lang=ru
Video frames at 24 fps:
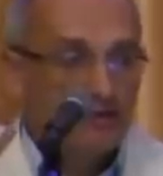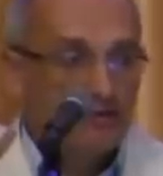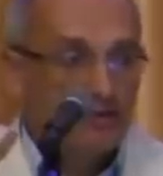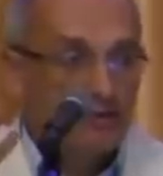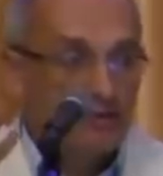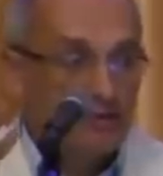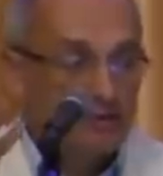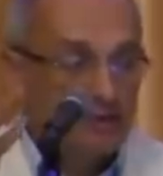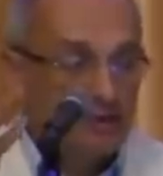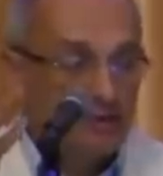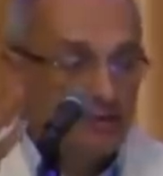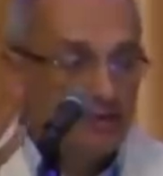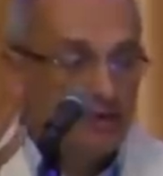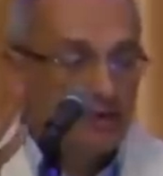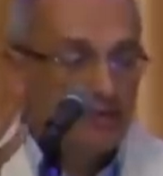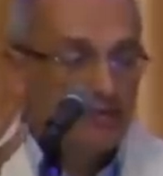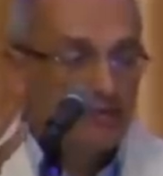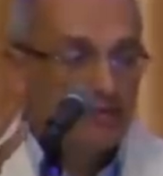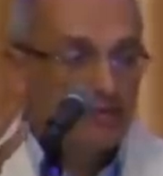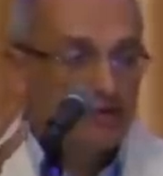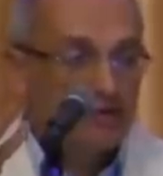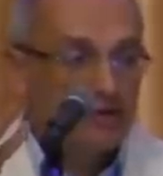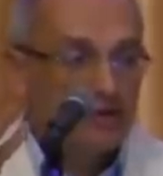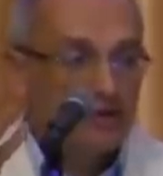Просто
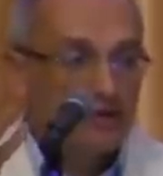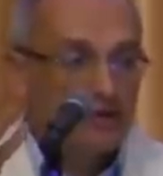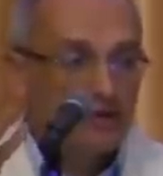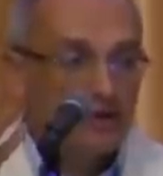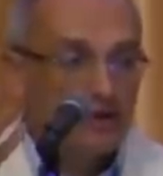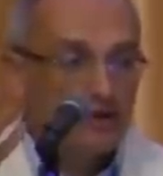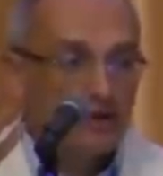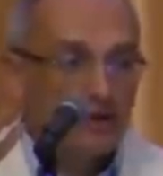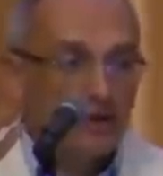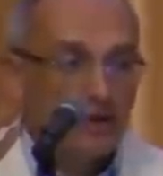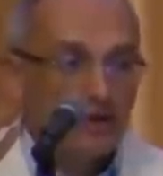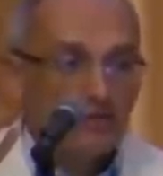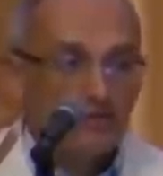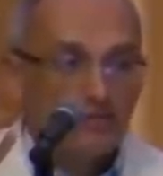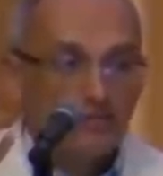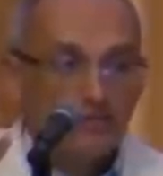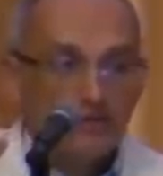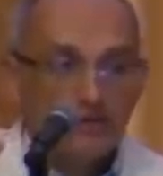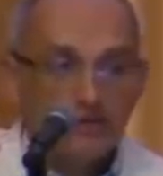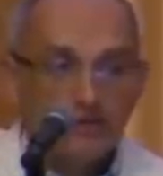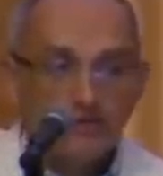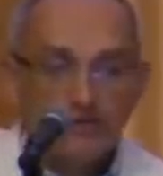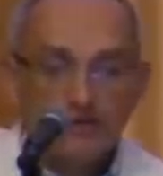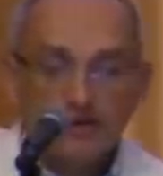потому, что она
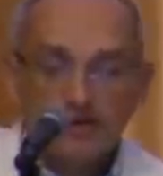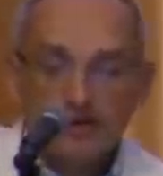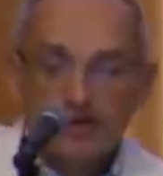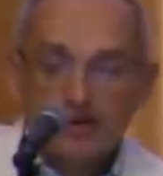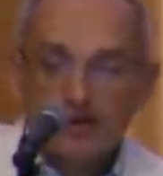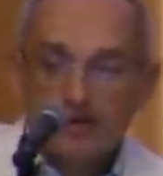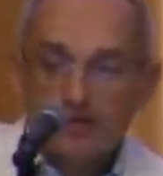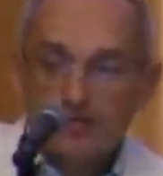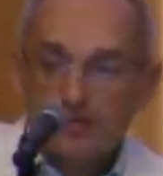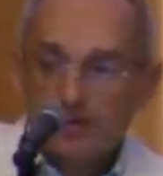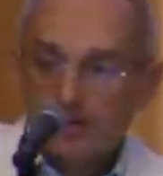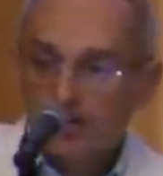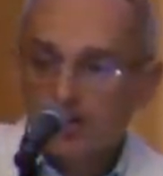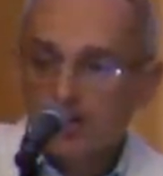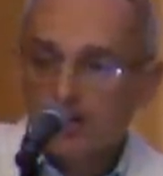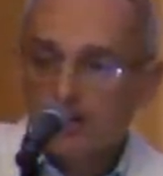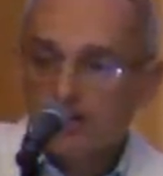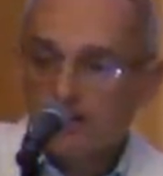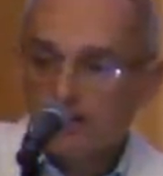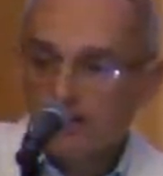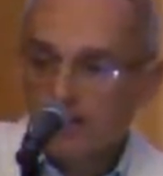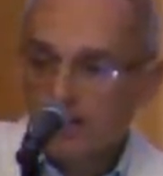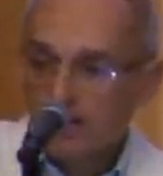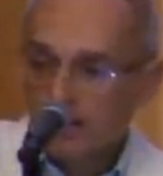совершила
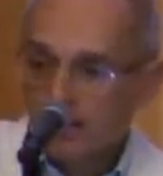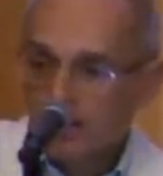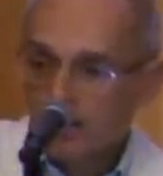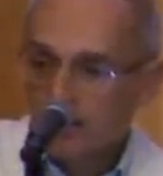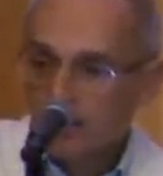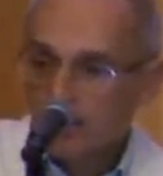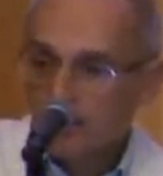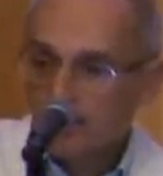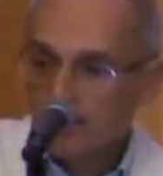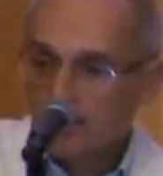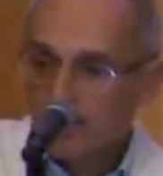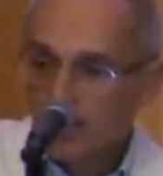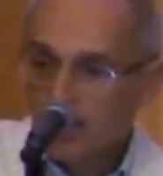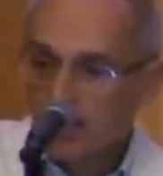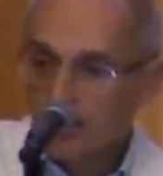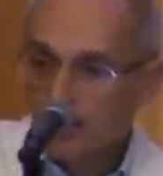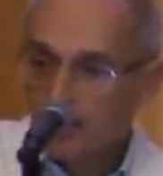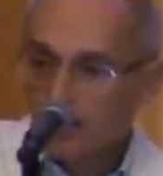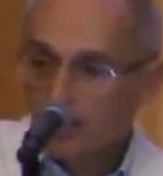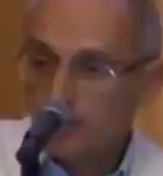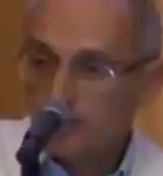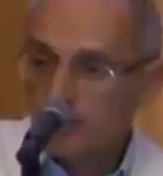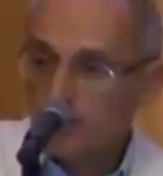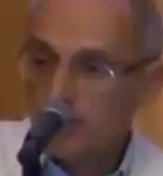пожертвование такое. Взяла
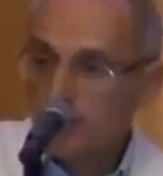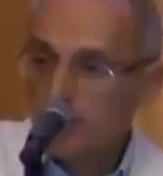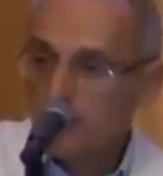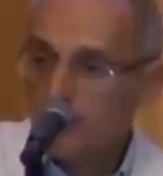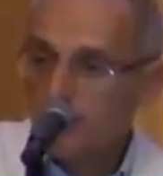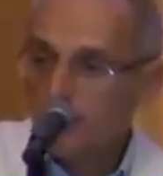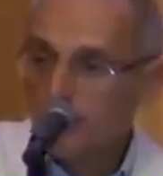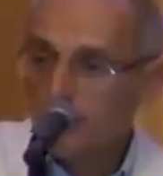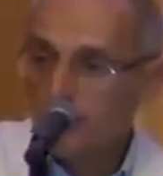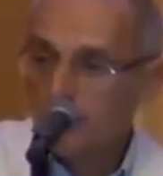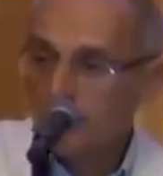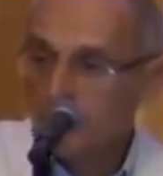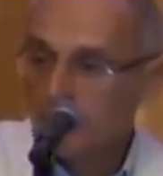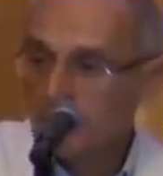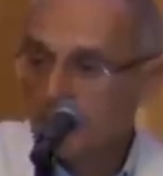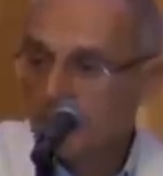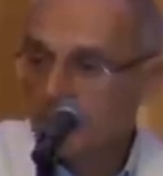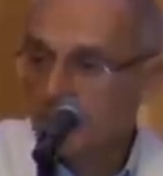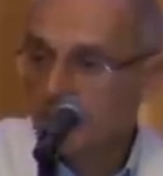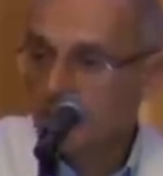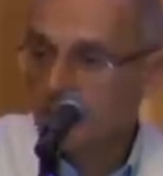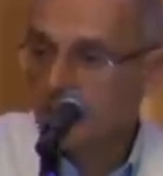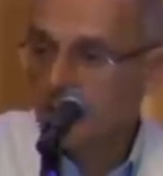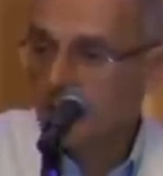просто ребенка на
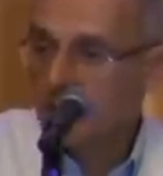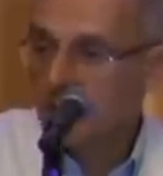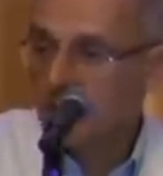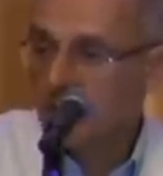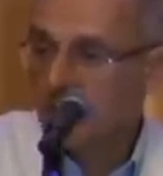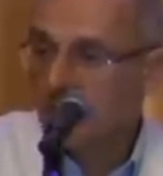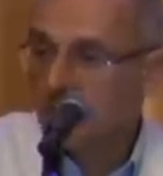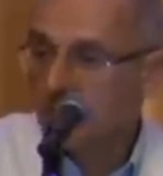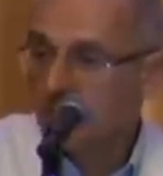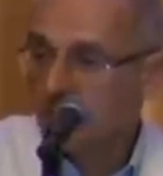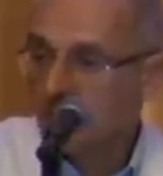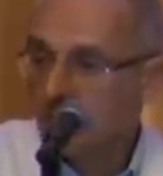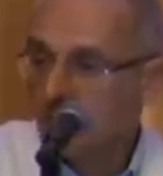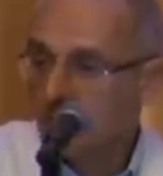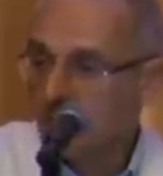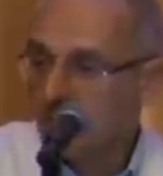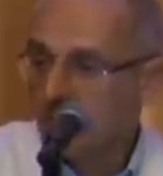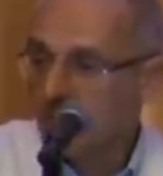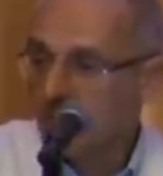воспитание и все.